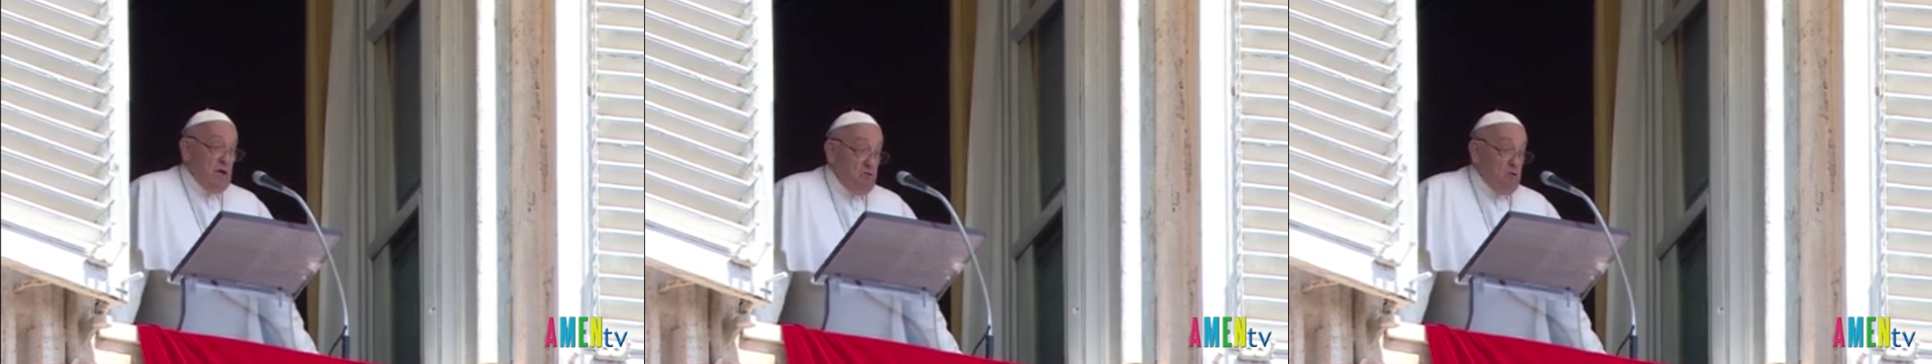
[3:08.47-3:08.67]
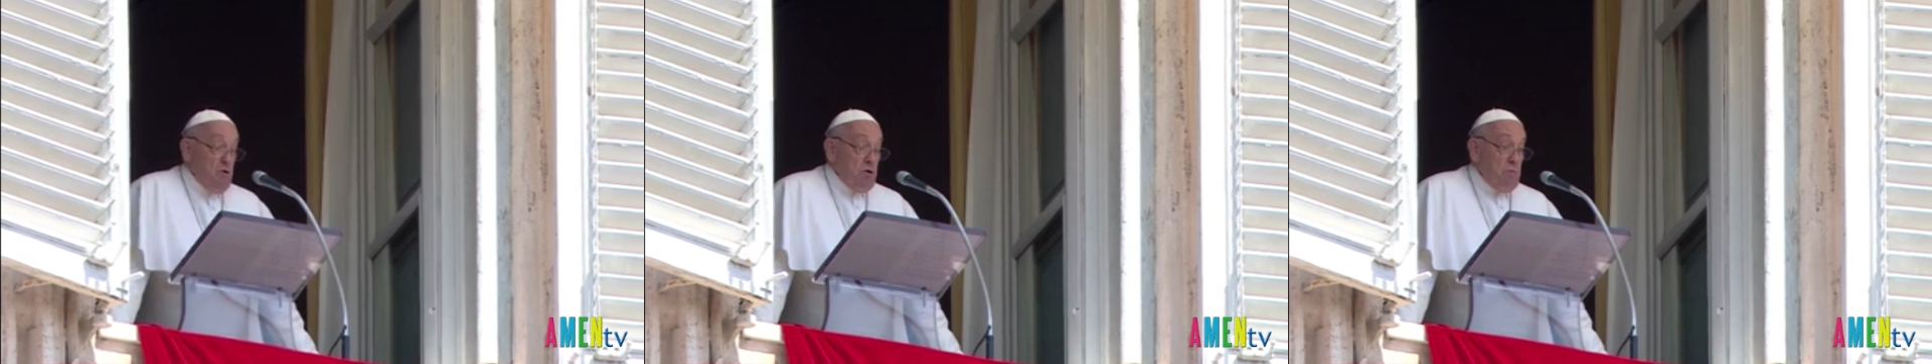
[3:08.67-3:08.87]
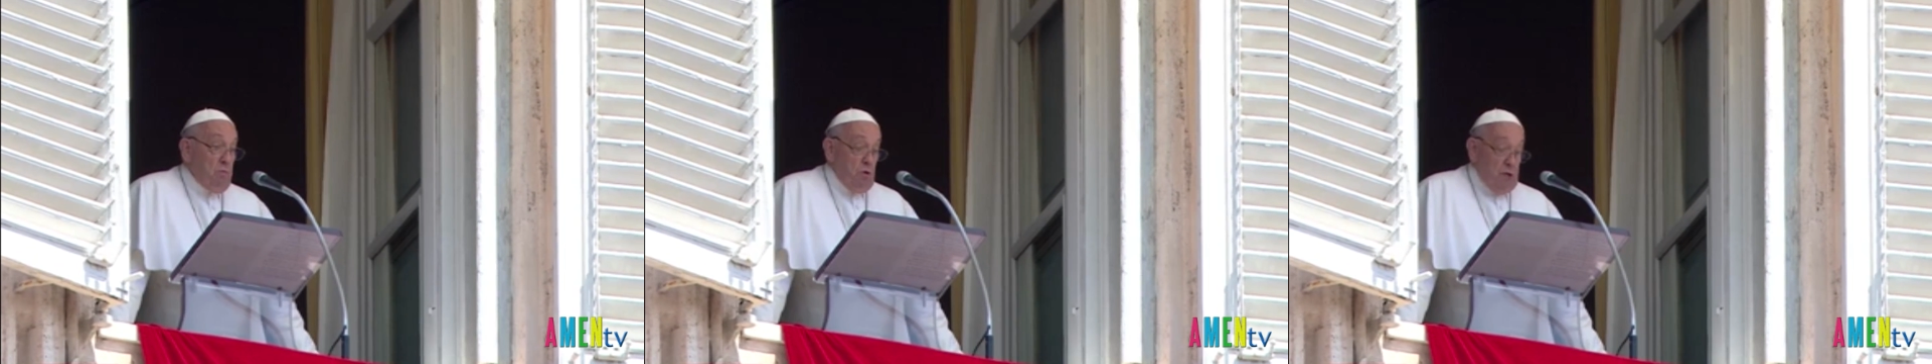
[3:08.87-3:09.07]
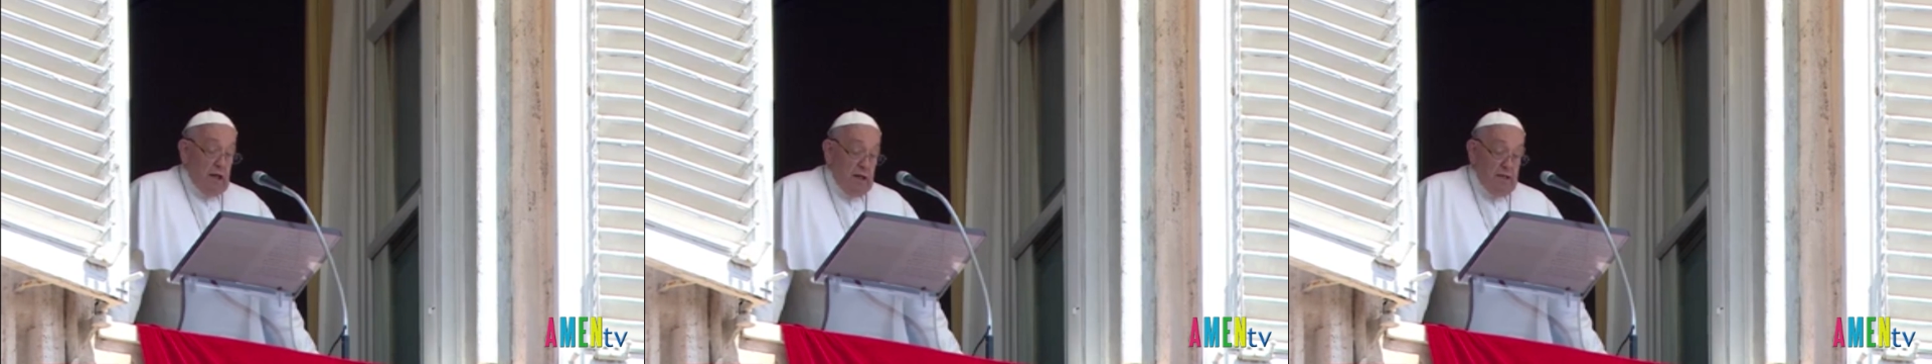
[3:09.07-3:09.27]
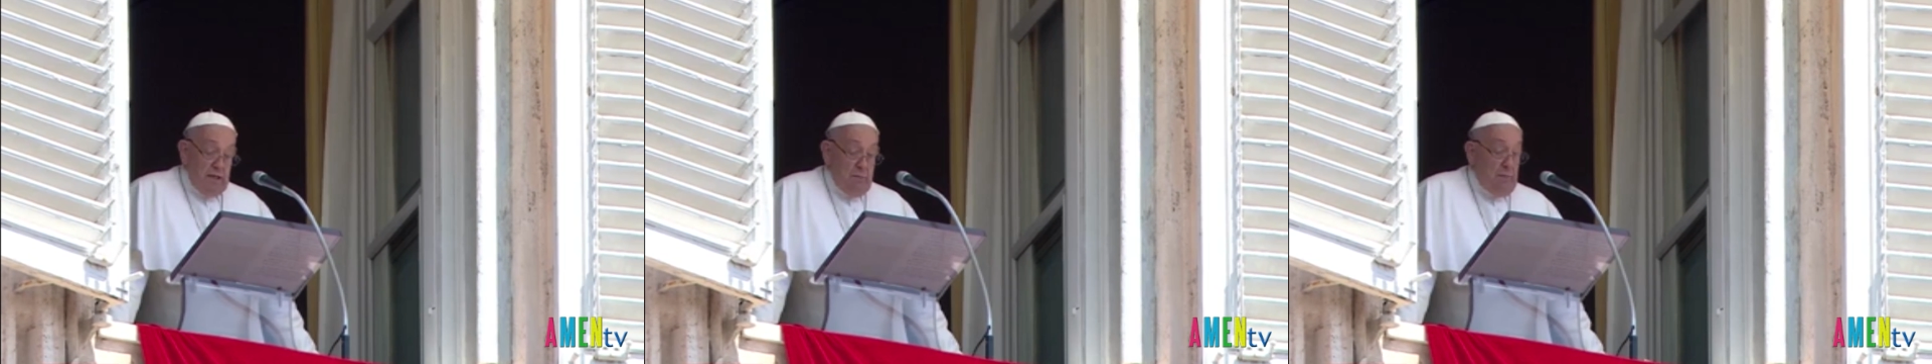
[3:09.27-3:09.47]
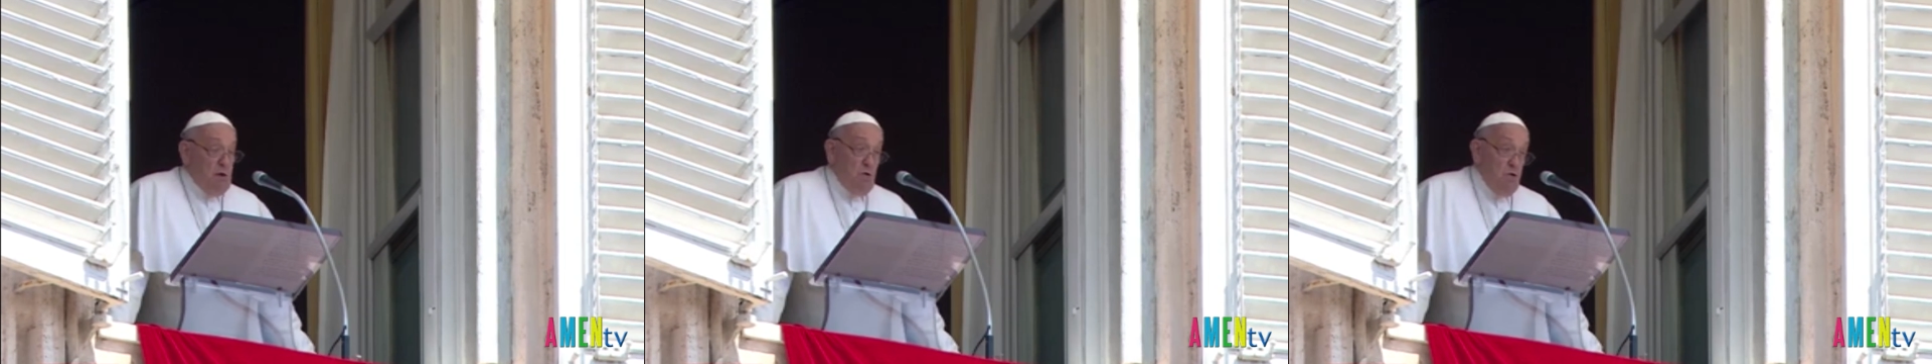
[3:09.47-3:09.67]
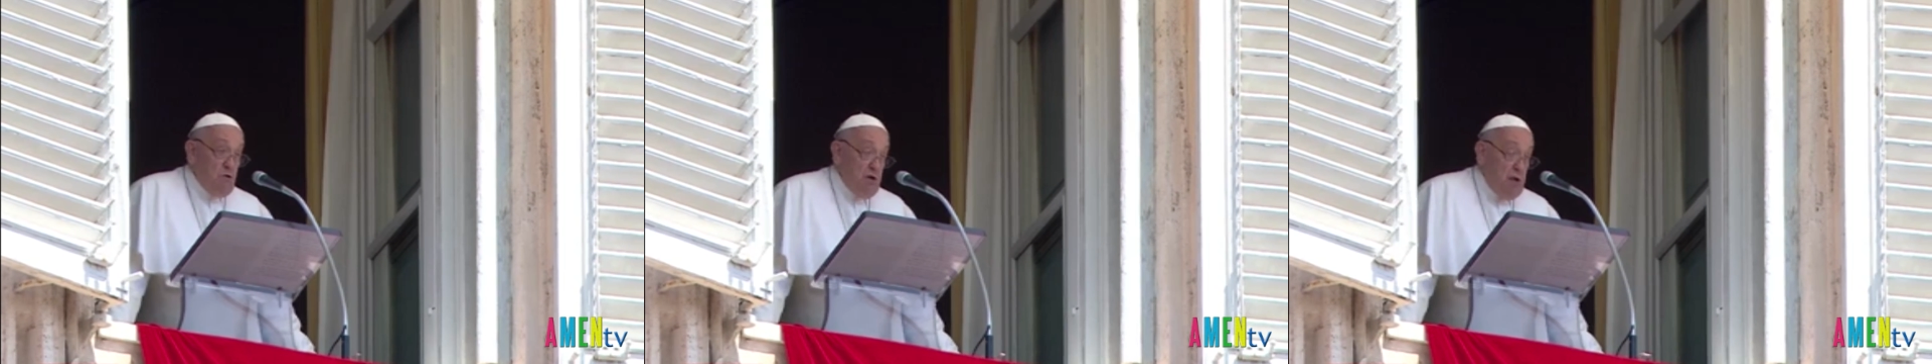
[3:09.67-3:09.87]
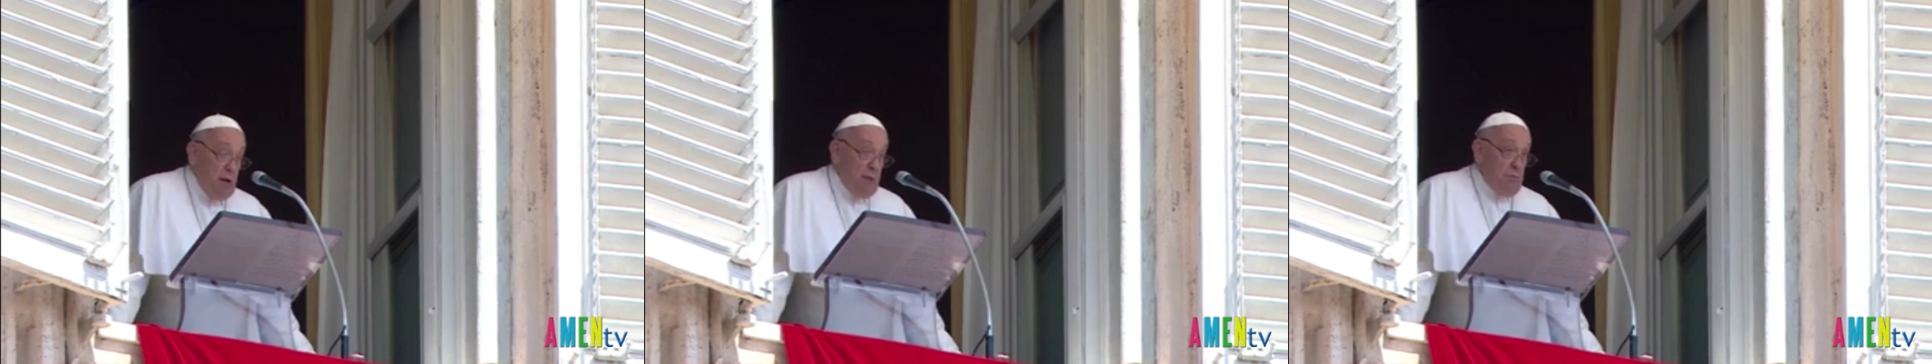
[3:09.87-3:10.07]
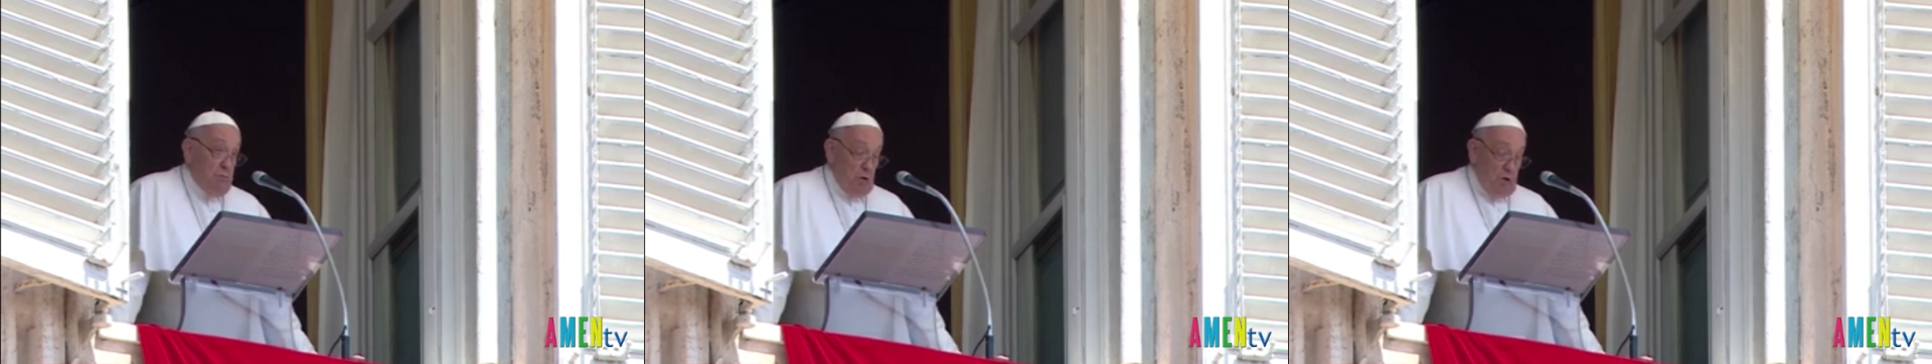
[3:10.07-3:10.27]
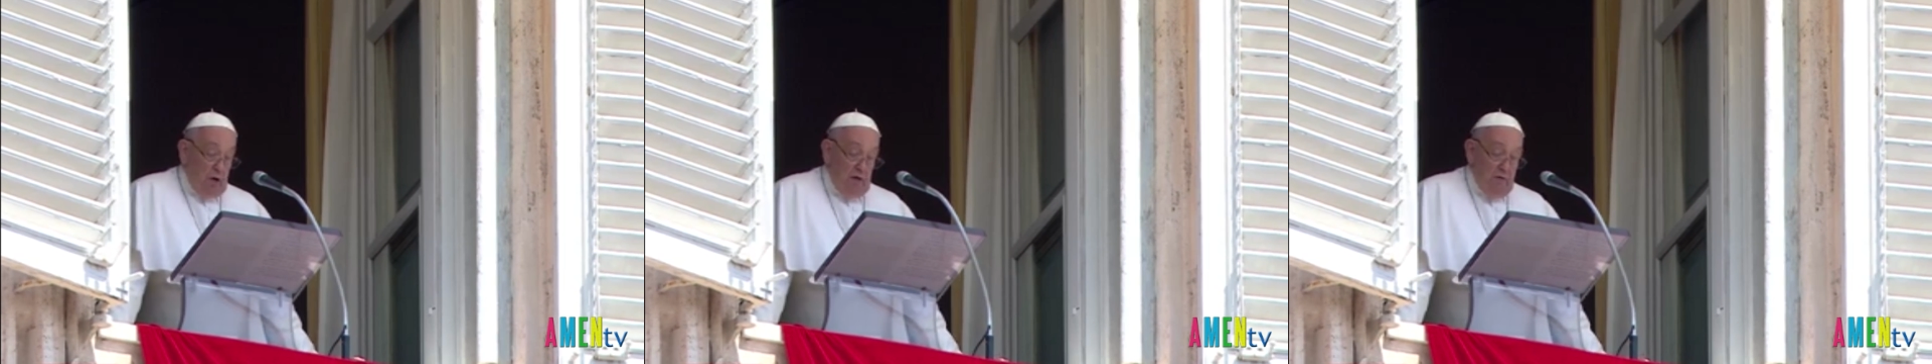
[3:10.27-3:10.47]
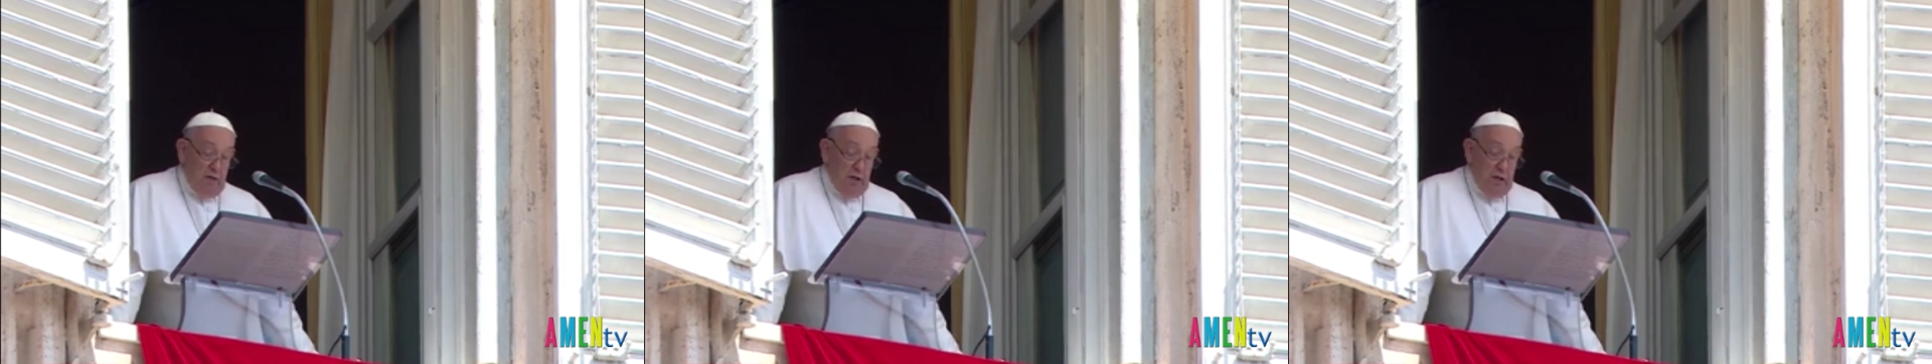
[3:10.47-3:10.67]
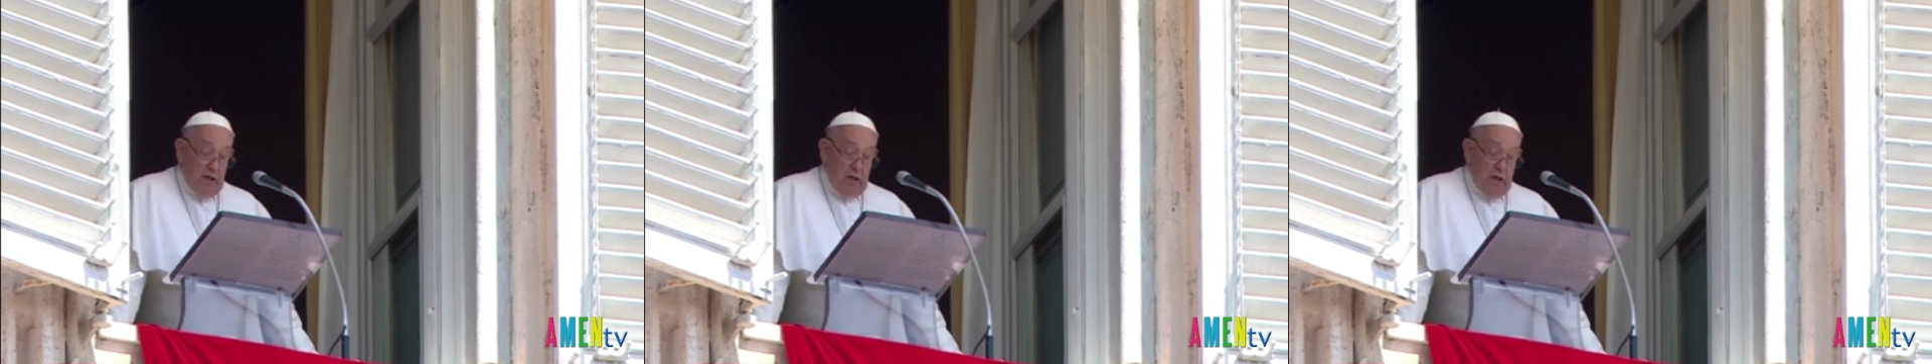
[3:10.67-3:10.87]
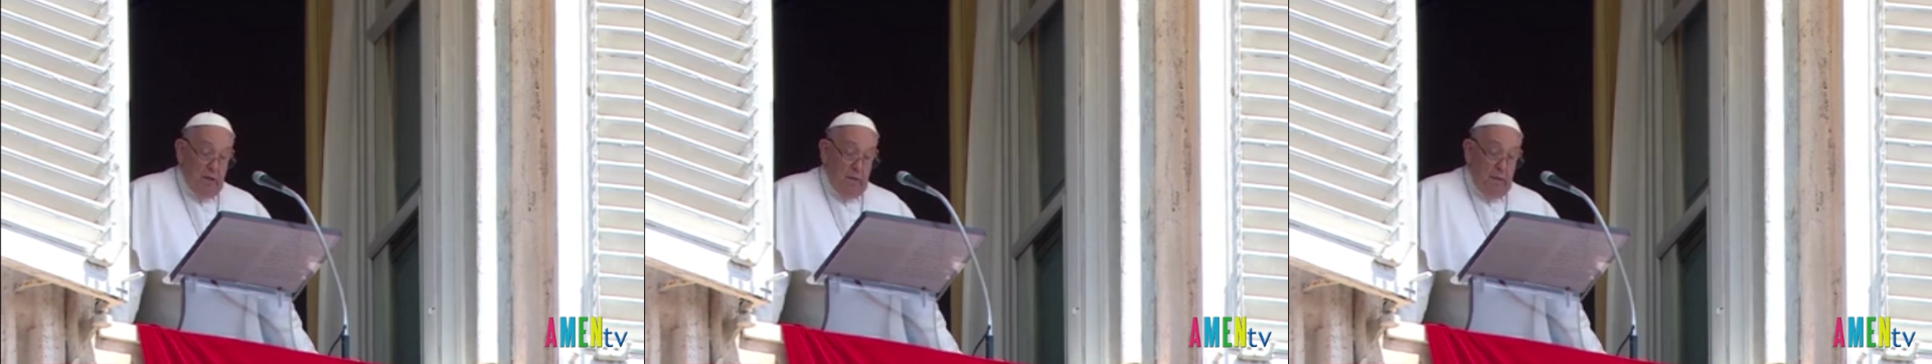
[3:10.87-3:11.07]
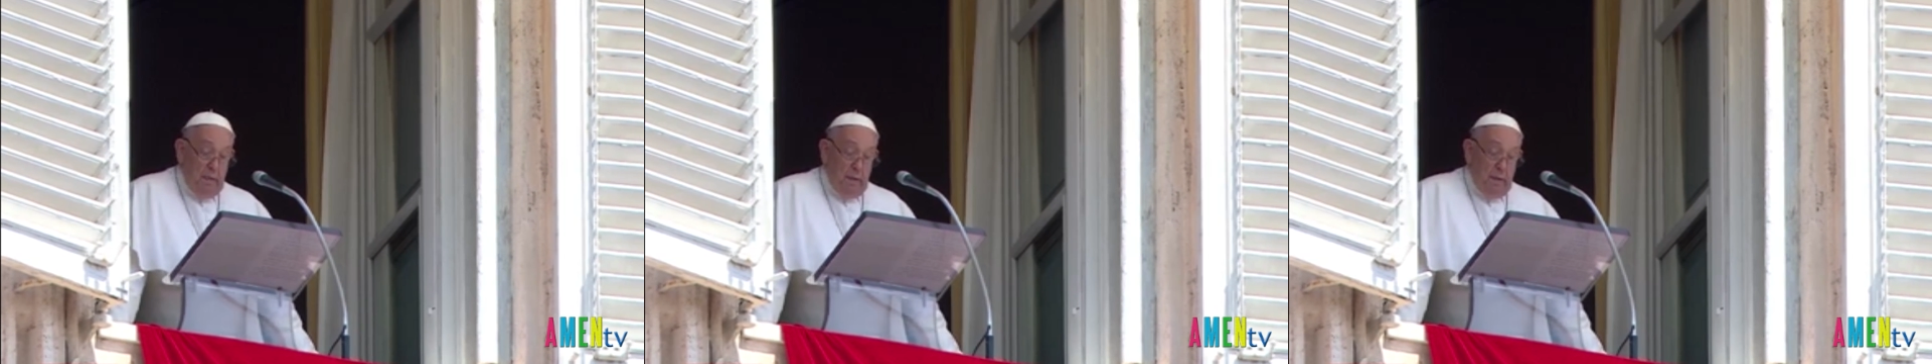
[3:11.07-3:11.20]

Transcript: chúng ta hãy nghĩ đến những bậc cha mẹ